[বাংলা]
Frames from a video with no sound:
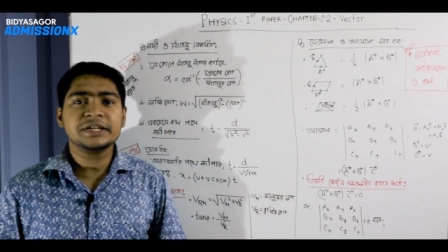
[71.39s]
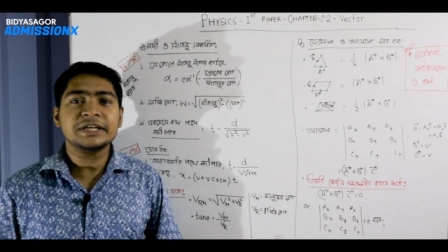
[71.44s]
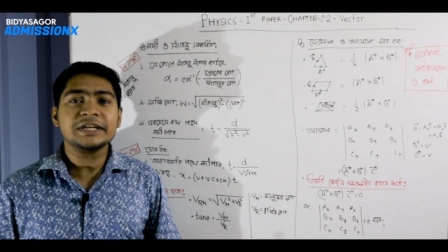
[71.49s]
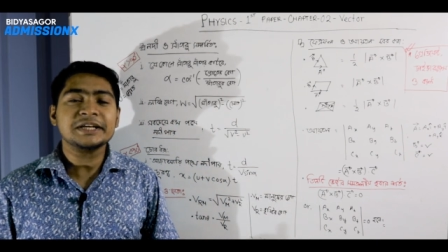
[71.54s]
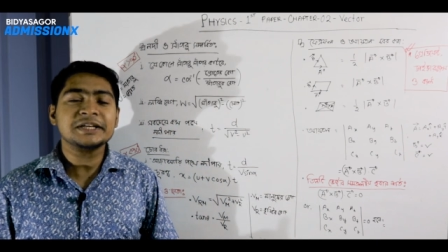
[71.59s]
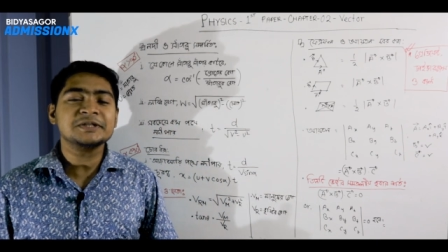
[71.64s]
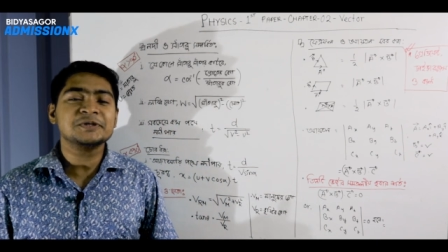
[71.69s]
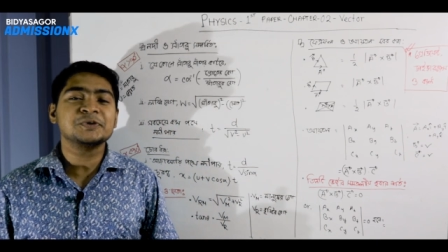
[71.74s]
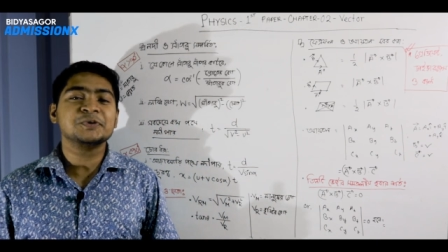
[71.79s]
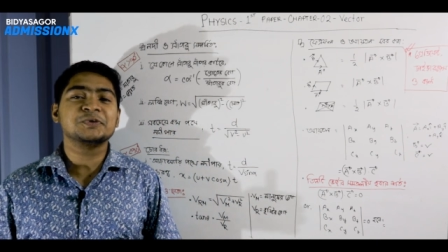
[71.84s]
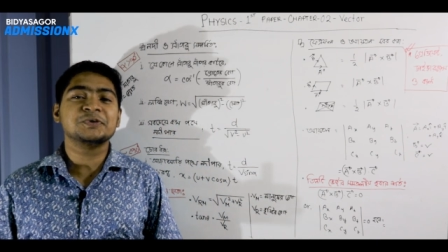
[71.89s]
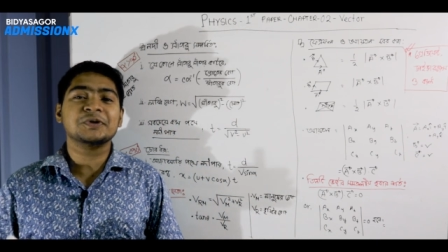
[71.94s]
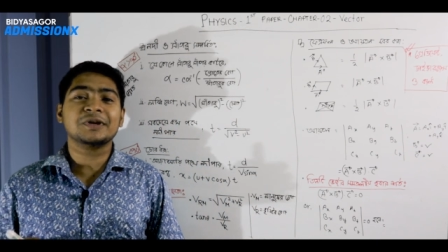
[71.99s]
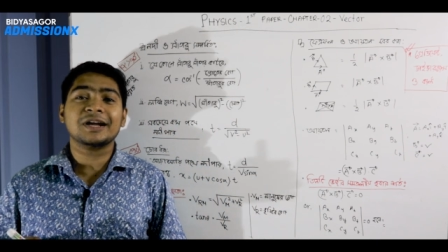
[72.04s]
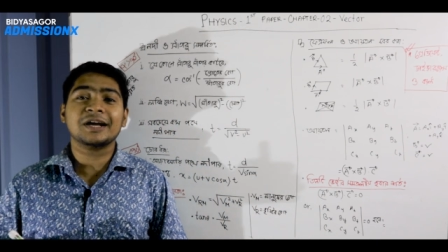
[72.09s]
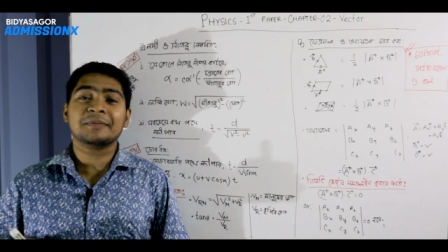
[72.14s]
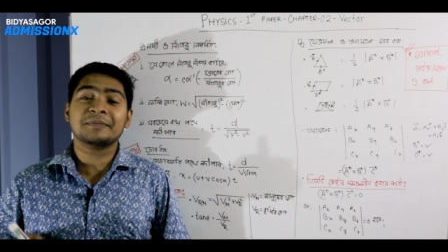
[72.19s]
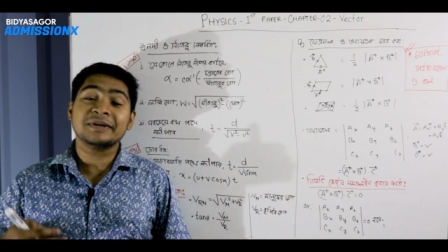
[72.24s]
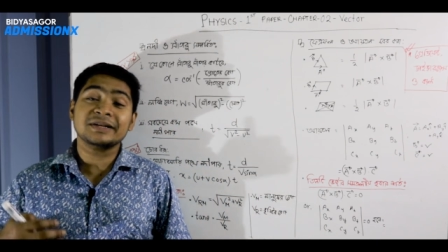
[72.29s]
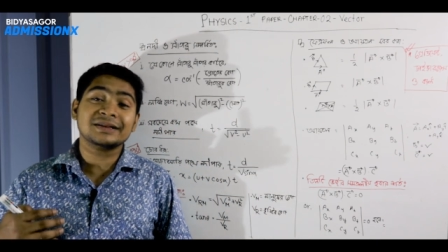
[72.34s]
কি কি সূত্র
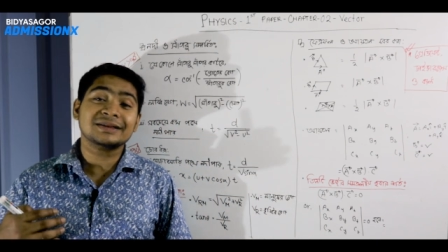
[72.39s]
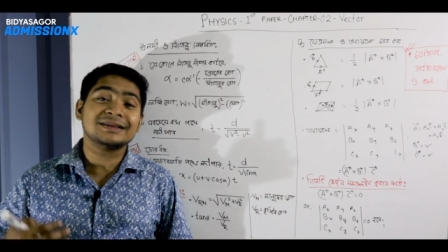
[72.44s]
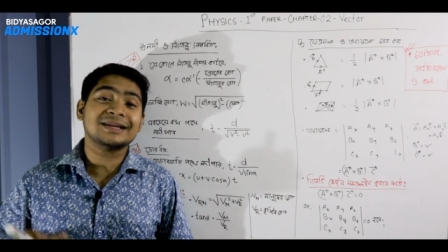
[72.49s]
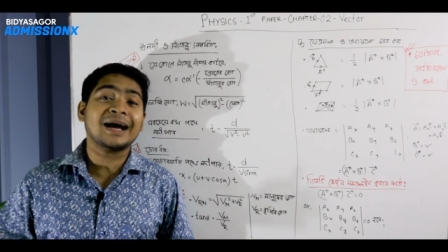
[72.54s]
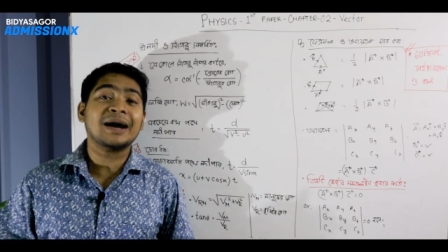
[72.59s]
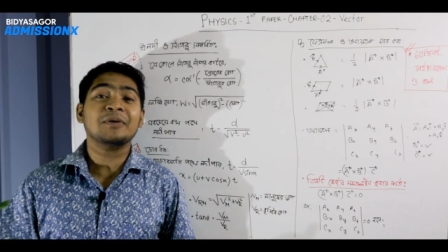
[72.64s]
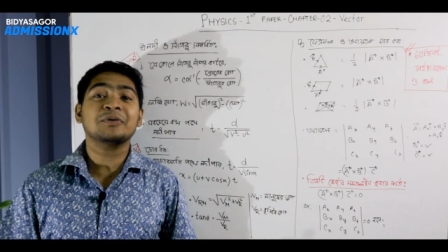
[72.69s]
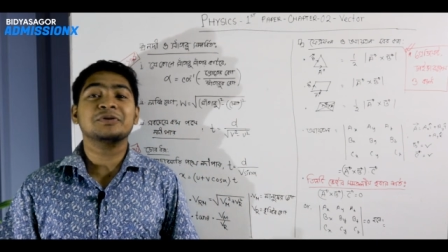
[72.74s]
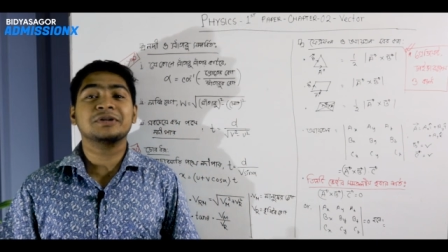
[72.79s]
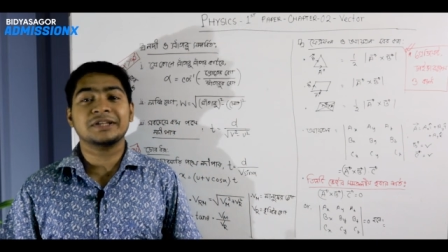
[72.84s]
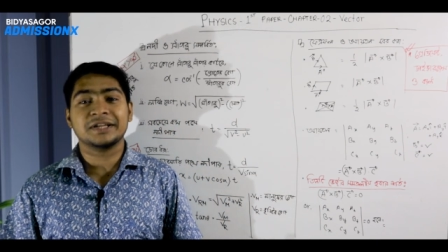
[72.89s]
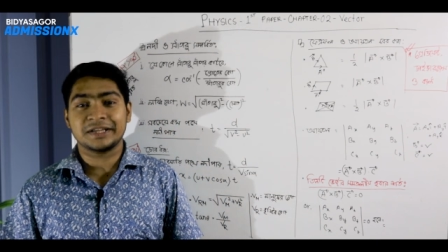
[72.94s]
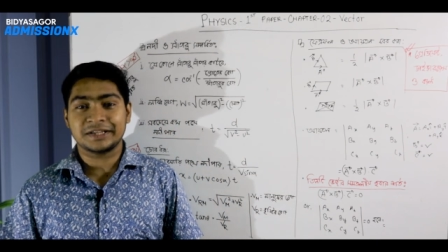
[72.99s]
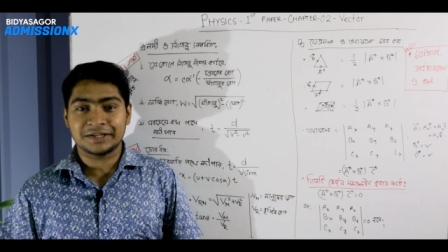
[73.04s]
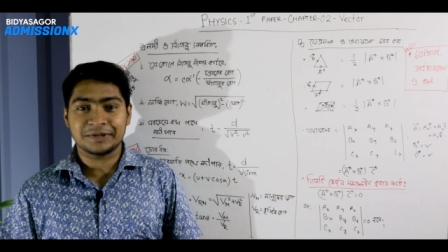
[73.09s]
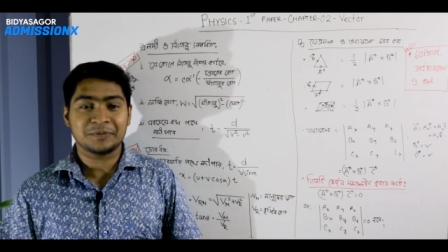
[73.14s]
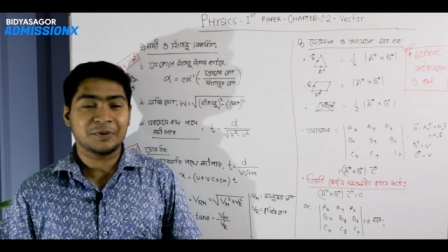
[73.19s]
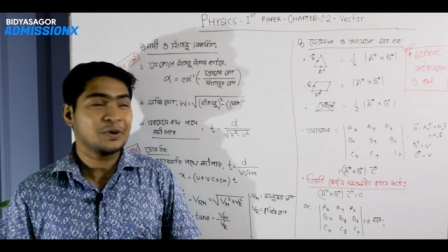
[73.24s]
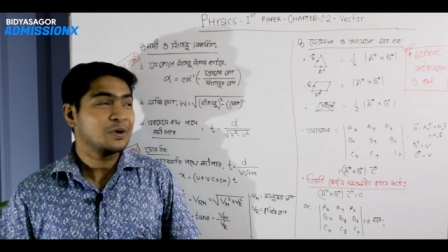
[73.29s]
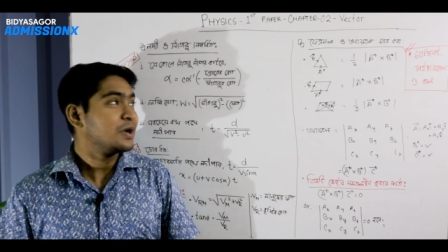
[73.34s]
লাগবে তাও দিয়ে
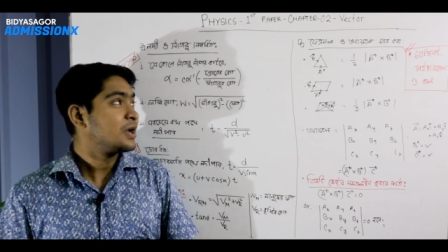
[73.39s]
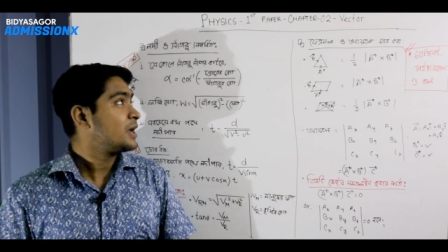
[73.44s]
দেব